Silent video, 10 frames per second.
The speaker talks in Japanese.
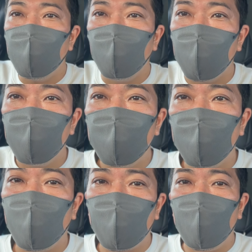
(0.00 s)
後まで見ていた
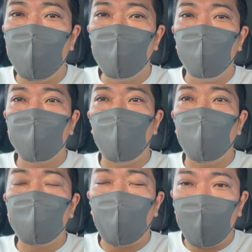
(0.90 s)
だきありがとうございま
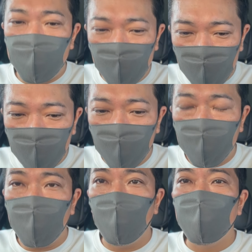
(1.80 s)
した。チャンネル登録
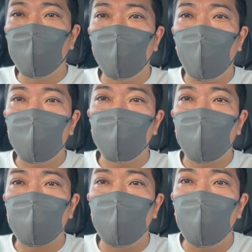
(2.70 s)
よろしくお願いしま
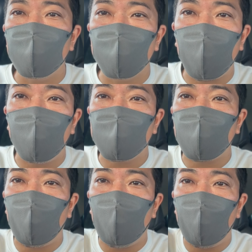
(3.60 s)
す。ありがとうございまし
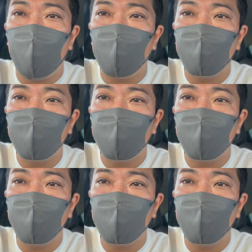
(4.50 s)
た。